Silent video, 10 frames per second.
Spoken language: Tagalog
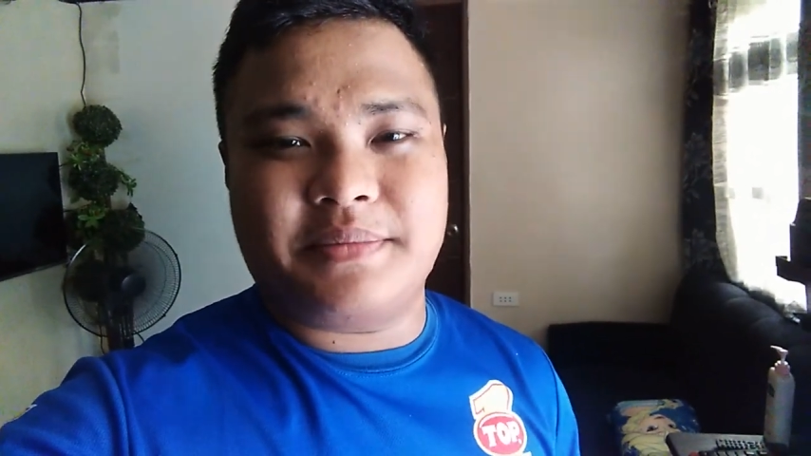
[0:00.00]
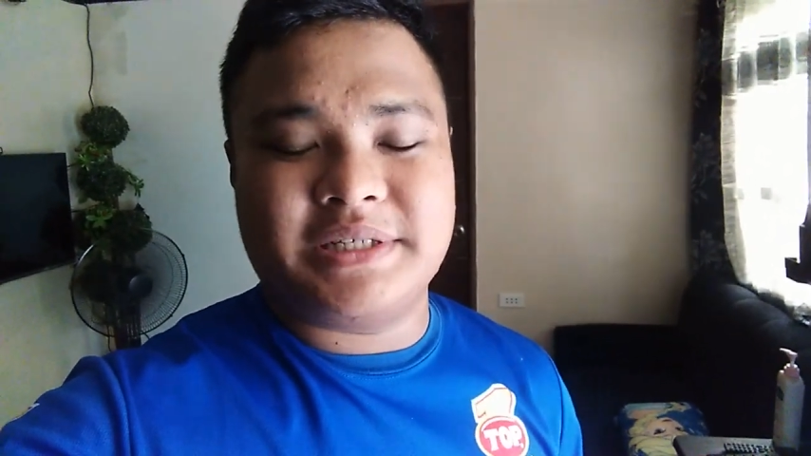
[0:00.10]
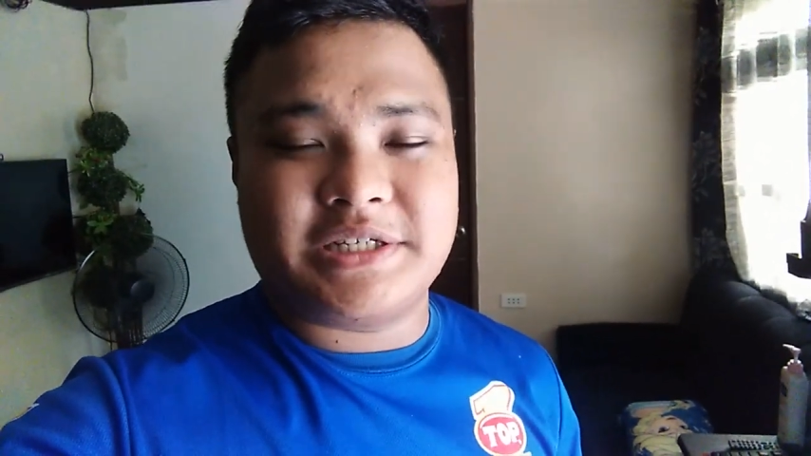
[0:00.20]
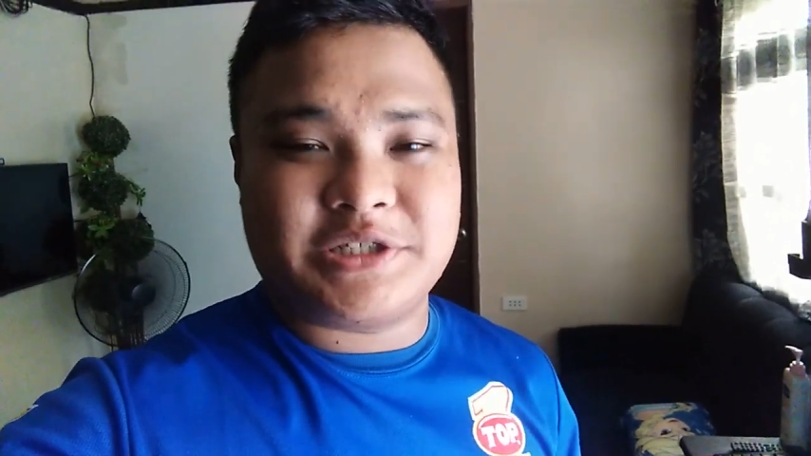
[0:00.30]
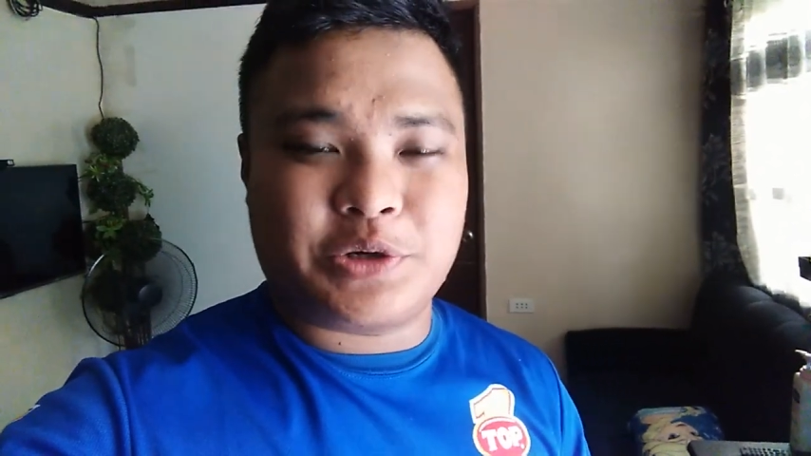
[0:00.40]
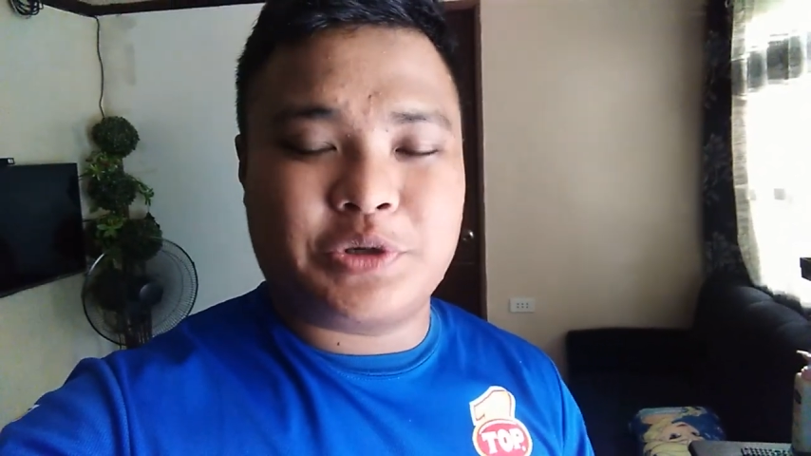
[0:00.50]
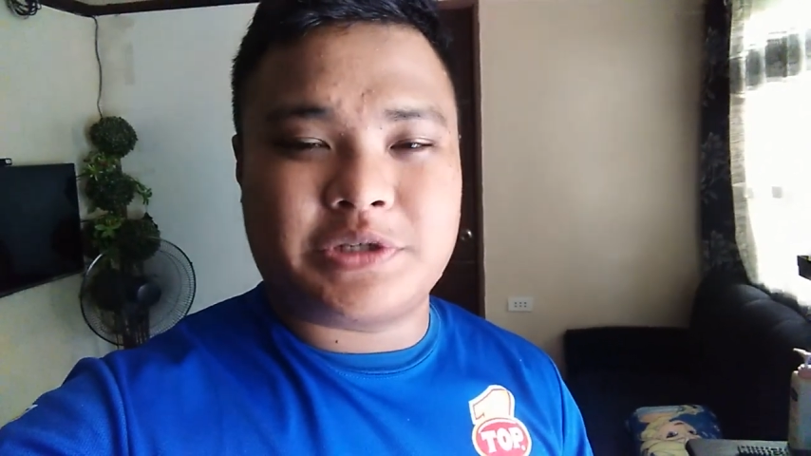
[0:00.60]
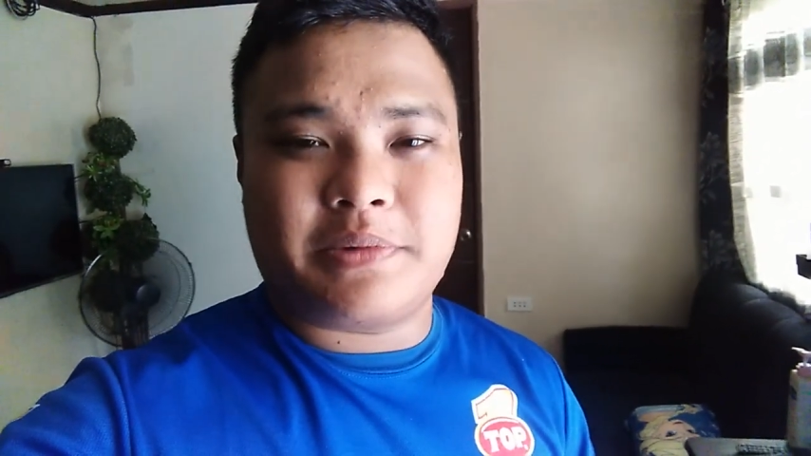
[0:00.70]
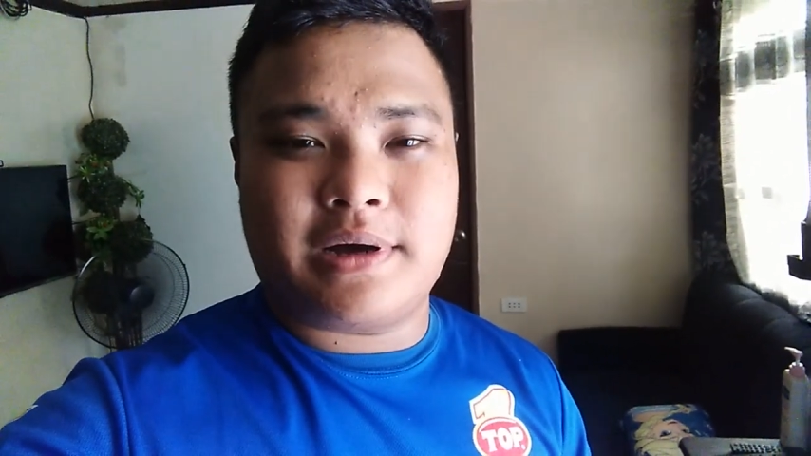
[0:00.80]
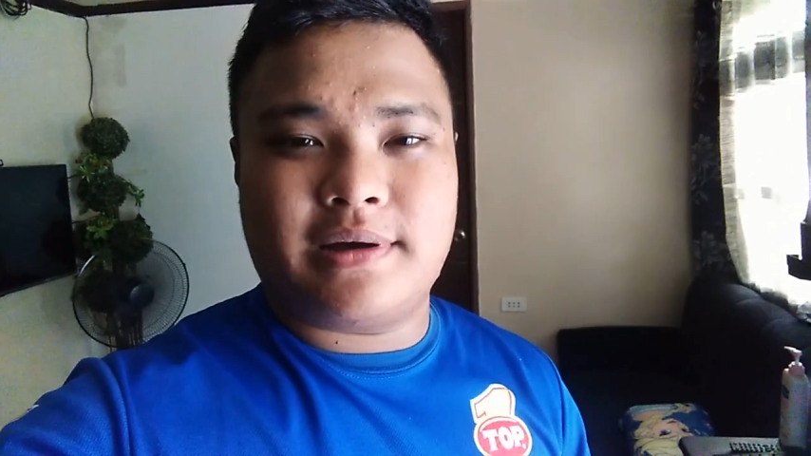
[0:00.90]
minsan siguro
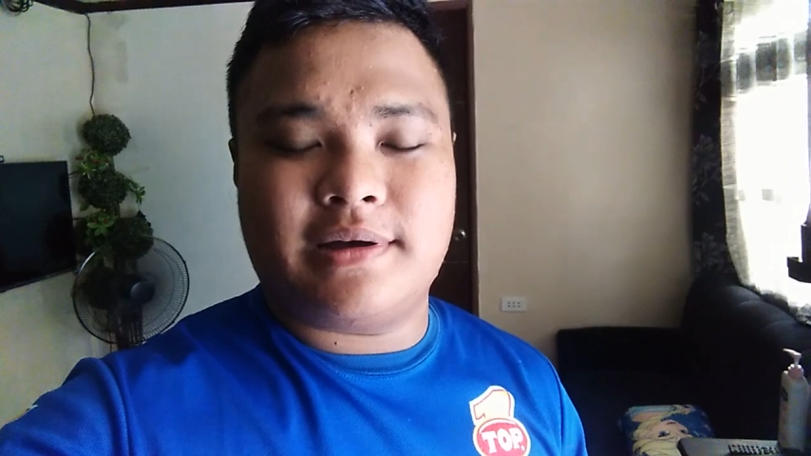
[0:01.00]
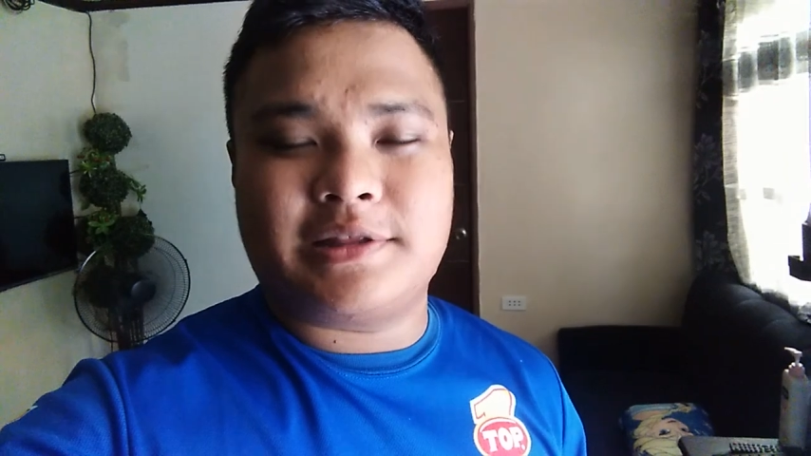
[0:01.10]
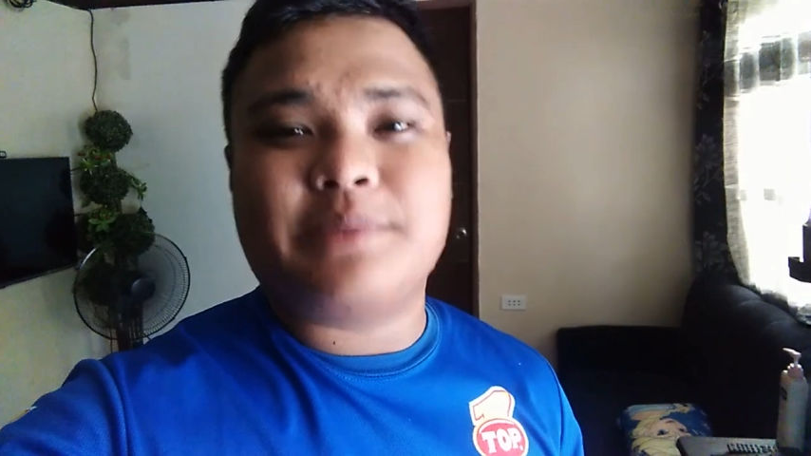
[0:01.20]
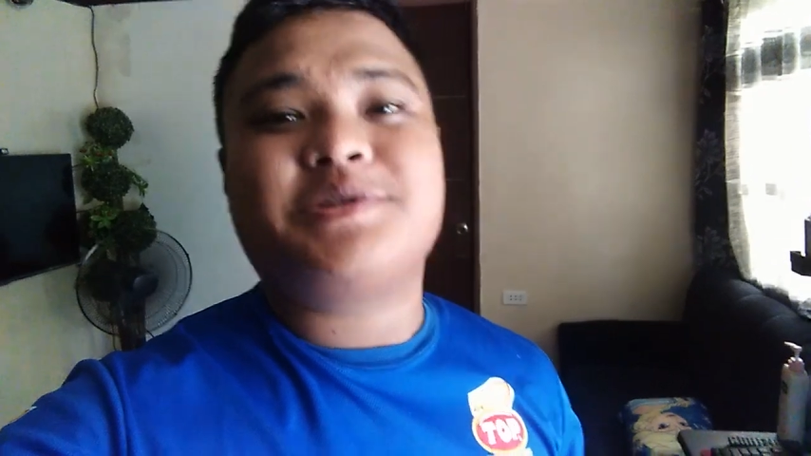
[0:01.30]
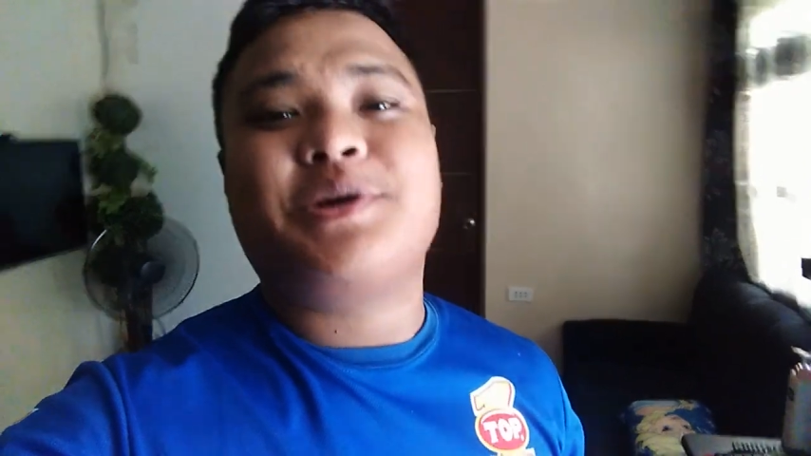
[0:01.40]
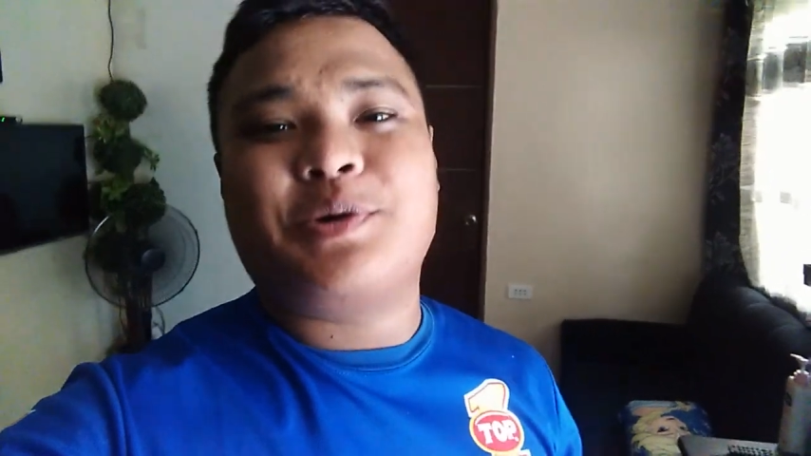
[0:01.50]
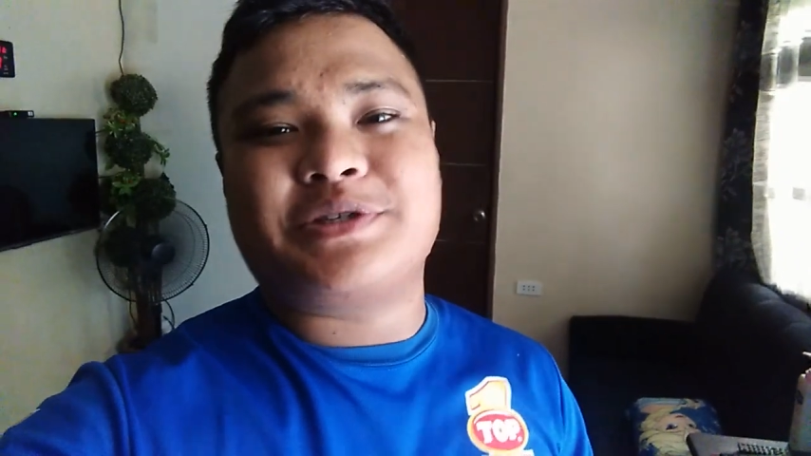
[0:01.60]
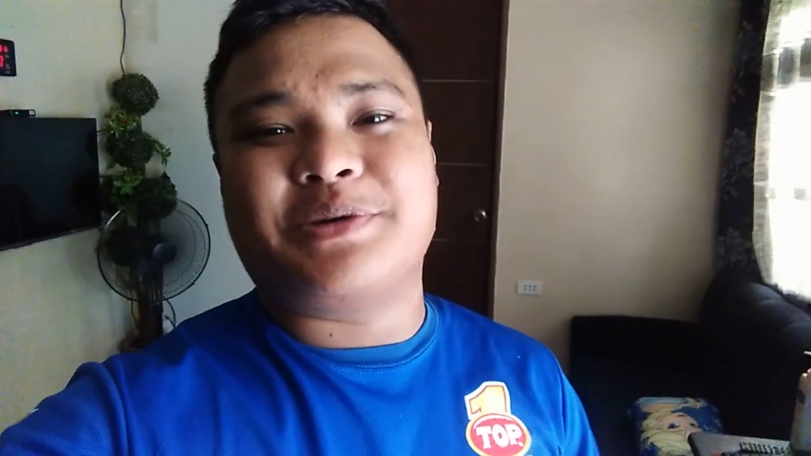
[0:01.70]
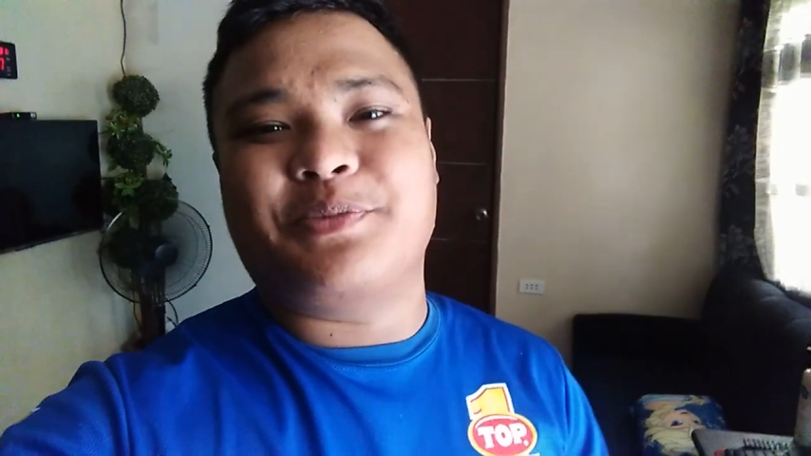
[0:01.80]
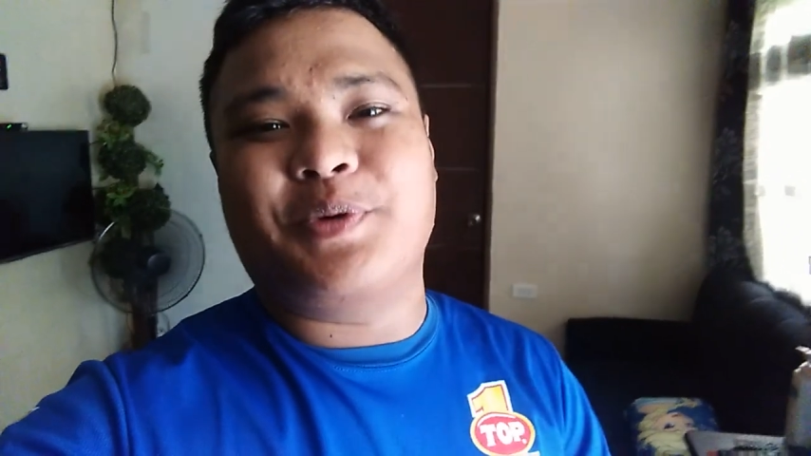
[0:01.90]
sa mga tips siguro
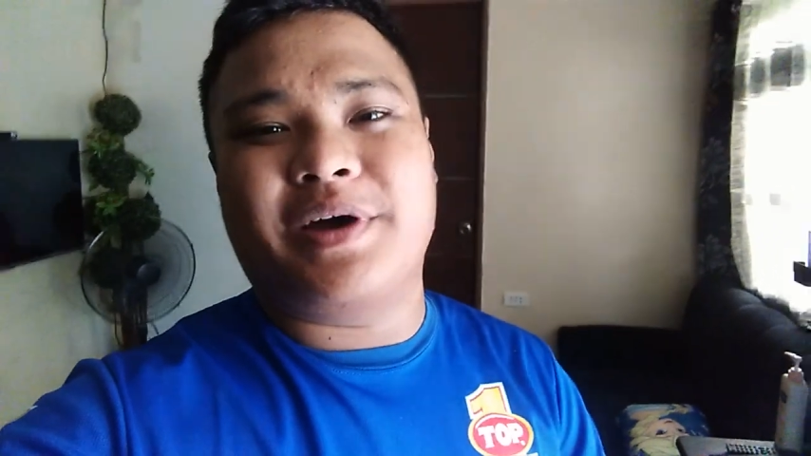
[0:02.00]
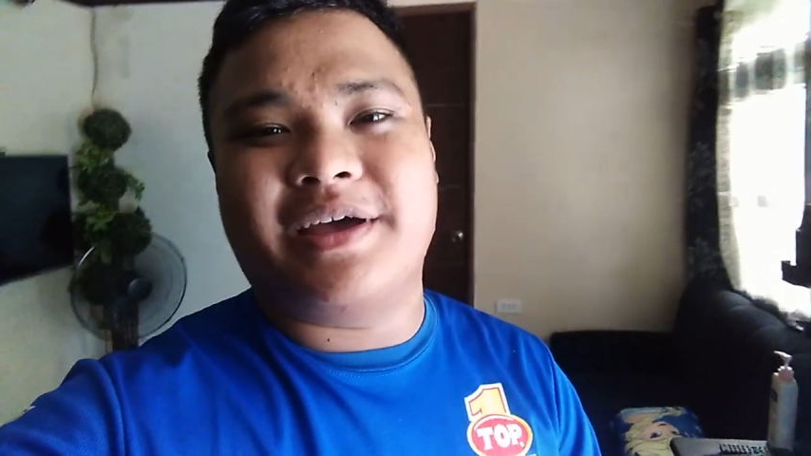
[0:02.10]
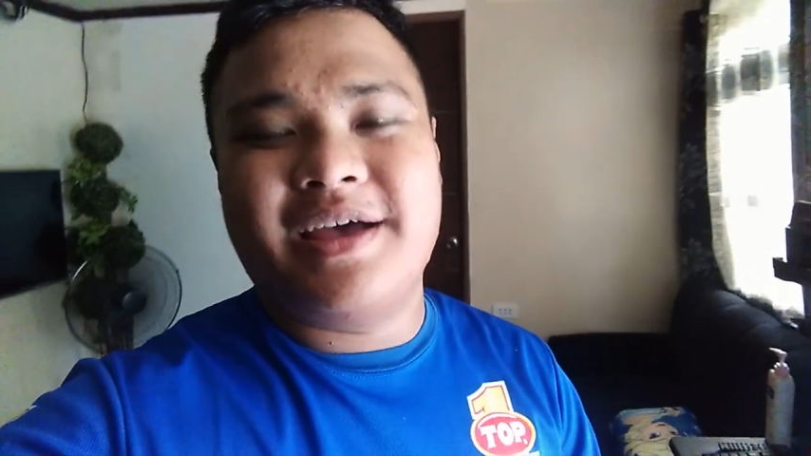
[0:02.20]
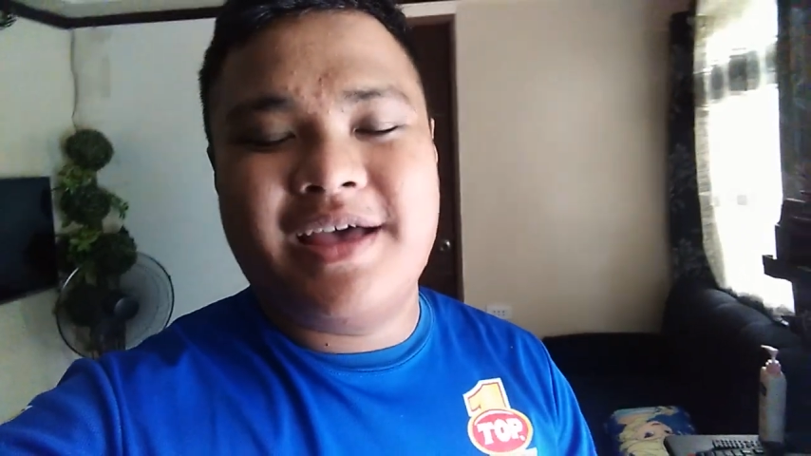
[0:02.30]
sa buhay.